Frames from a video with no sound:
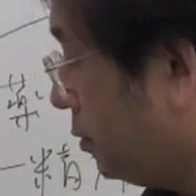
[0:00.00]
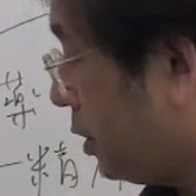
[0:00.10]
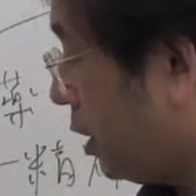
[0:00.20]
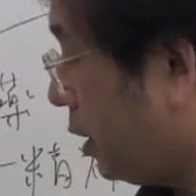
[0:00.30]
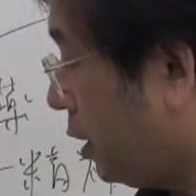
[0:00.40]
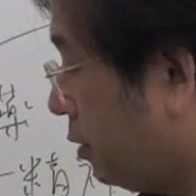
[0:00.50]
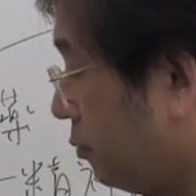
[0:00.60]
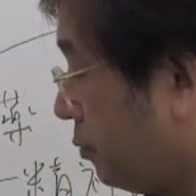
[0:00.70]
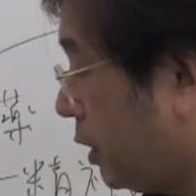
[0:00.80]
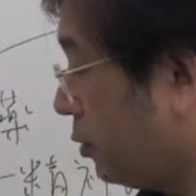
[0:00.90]
で、
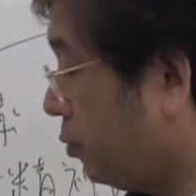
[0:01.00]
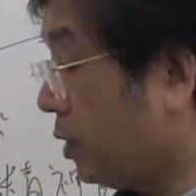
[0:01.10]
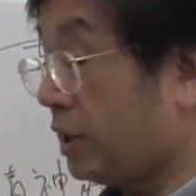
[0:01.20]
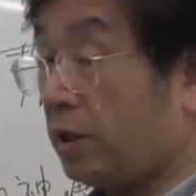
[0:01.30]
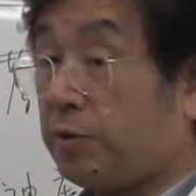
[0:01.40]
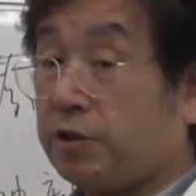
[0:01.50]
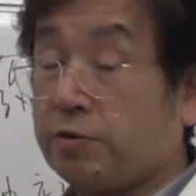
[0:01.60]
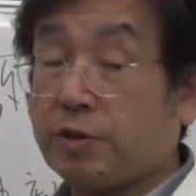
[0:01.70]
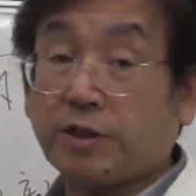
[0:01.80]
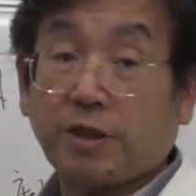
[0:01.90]
まあ、脳が
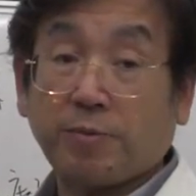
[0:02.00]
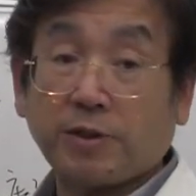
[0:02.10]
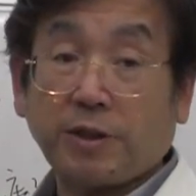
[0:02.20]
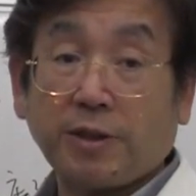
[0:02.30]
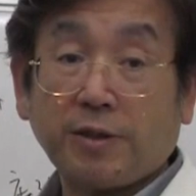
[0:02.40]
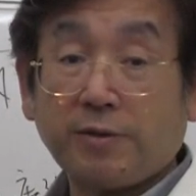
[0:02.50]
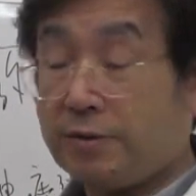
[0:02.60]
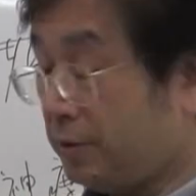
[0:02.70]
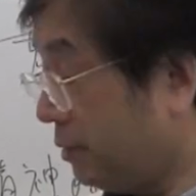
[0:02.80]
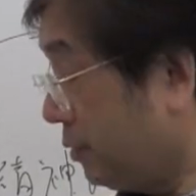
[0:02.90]
ダメージを受けちゃいました
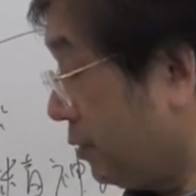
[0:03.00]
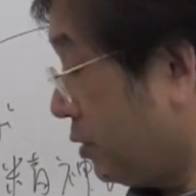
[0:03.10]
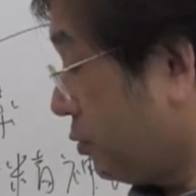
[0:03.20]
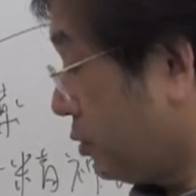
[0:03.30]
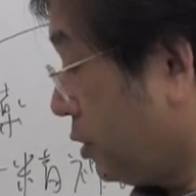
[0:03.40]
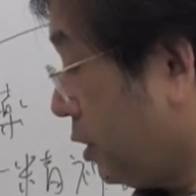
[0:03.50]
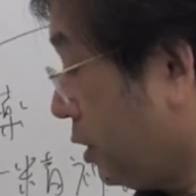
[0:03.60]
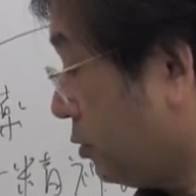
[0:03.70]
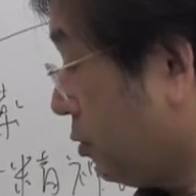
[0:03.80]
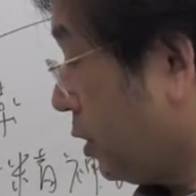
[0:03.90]
でそし
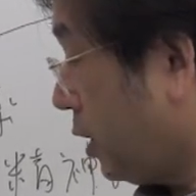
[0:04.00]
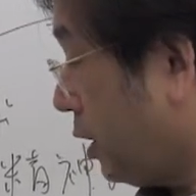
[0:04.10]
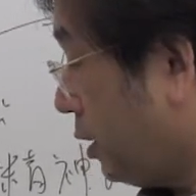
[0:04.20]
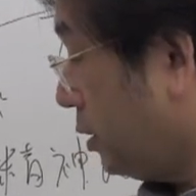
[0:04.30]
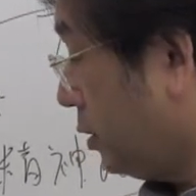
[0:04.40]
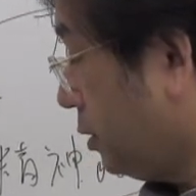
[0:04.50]
てそれが